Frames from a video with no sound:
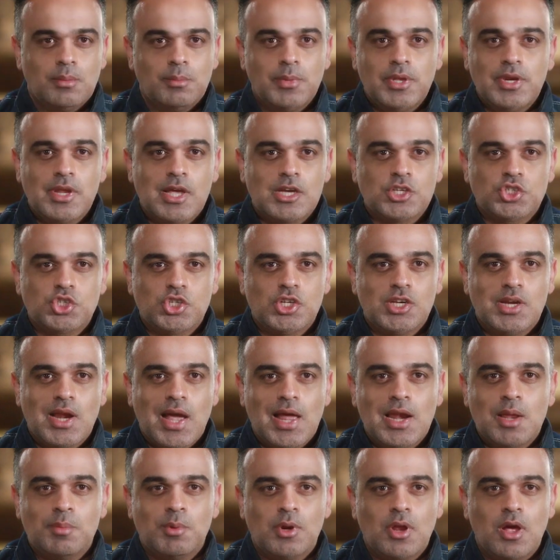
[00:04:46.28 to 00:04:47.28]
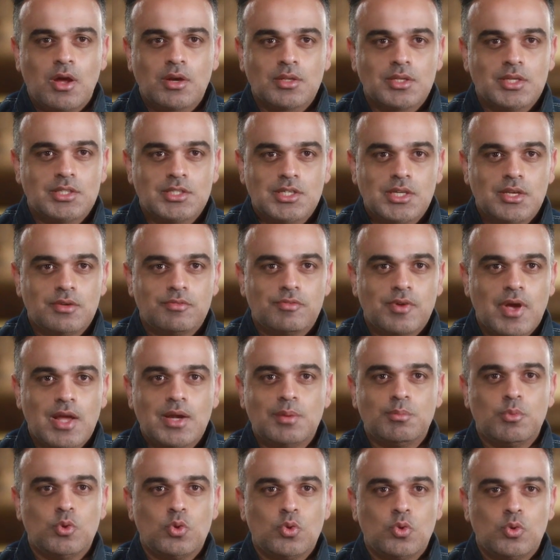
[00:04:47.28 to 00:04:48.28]
مين هيشيل علم الارض دي في
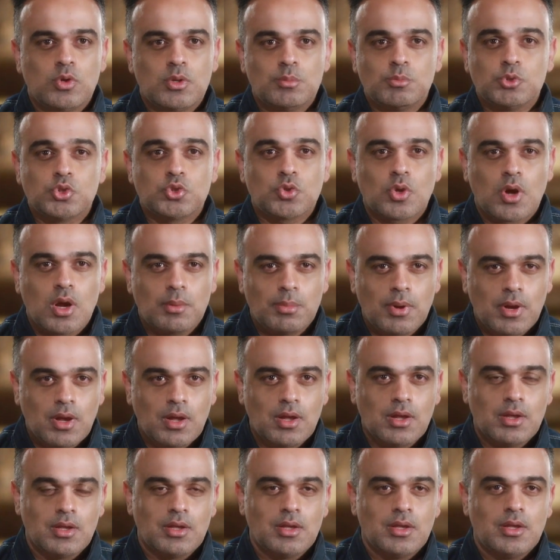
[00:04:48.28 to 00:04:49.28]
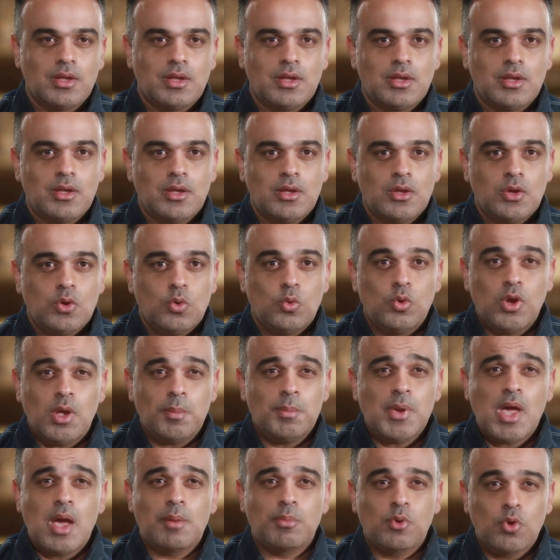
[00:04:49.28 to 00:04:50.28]
قلبه ويبوس ترابها
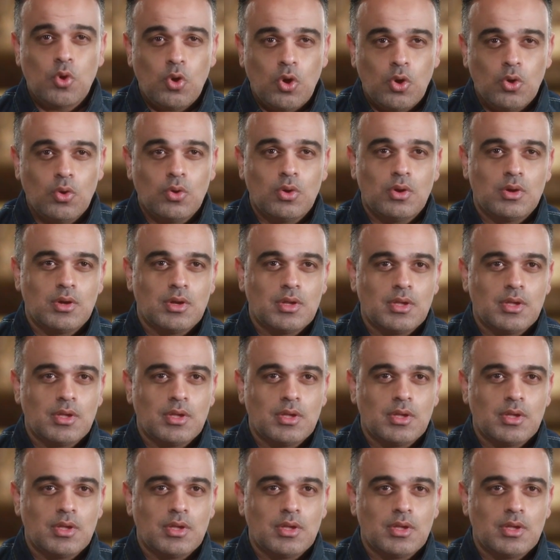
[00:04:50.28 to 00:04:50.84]
ويحميها بروحه